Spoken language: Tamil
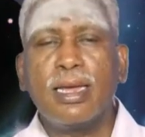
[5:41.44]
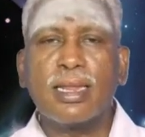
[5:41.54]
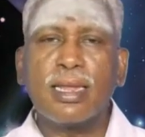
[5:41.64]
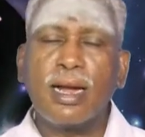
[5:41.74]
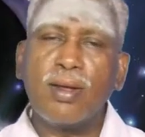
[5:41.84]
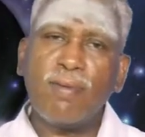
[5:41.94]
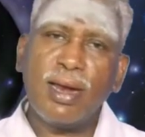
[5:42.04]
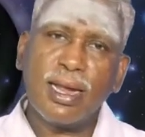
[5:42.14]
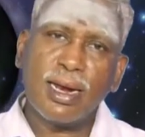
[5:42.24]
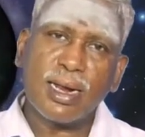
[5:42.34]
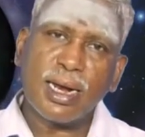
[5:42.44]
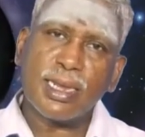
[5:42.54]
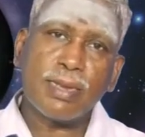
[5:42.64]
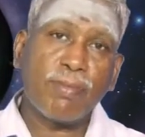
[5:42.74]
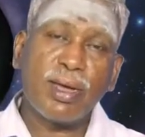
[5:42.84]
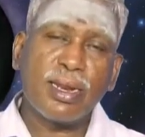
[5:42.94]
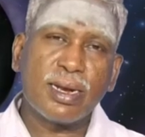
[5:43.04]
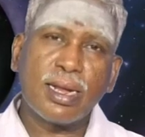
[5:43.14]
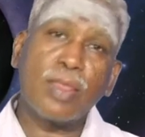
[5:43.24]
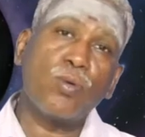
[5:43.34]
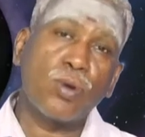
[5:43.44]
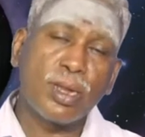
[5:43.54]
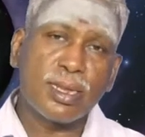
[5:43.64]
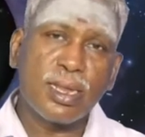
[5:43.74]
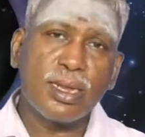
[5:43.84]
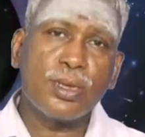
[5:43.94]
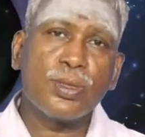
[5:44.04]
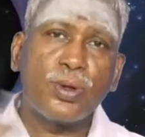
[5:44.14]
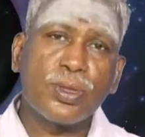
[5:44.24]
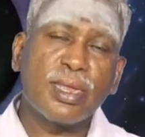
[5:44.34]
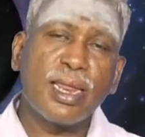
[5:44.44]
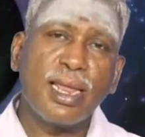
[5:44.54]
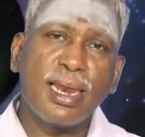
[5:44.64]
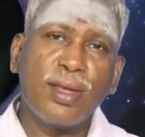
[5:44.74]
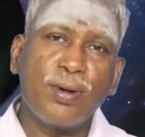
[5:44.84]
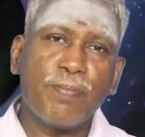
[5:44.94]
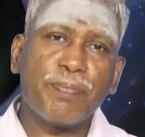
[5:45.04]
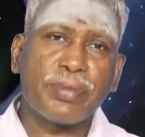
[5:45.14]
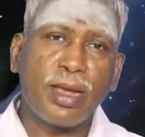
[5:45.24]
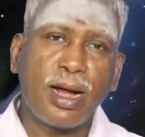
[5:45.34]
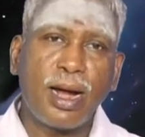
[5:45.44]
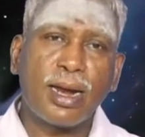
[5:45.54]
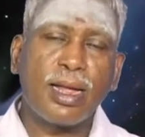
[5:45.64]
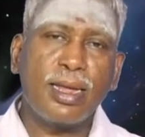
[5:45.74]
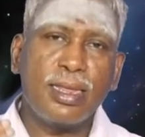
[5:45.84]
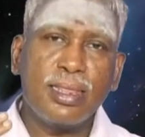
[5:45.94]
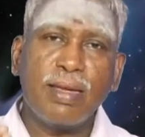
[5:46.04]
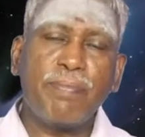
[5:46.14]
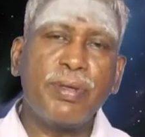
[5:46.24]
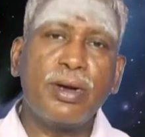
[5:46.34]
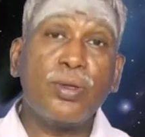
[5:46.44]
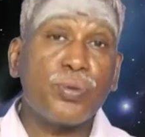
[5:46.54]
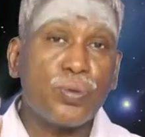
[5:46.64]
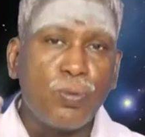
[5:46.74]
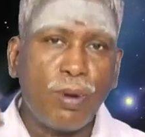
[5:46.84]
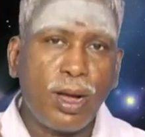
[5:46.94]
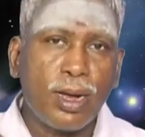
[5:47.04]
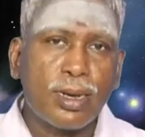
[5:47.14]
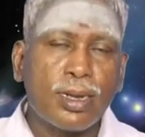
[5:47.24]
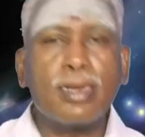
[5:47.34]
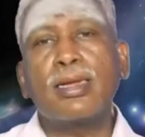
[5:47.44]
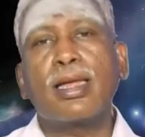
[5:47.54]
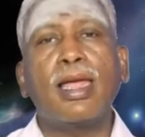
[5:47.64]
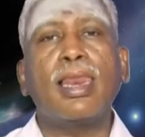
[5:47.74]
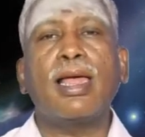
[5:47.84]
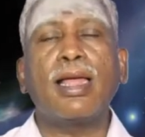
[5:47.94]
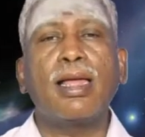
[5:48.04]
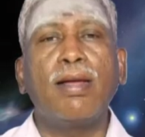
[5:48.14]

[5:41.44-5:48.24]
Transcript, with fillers: இருந்தாலும் வழிகள் கிடைச்ச மாதிரி இருக்குது அது உங்களுக்கு தெரிஞ்சுதோ தெரியலையோ ஆனால் இந்த பீரியடு சுமாருக்கும் கீழே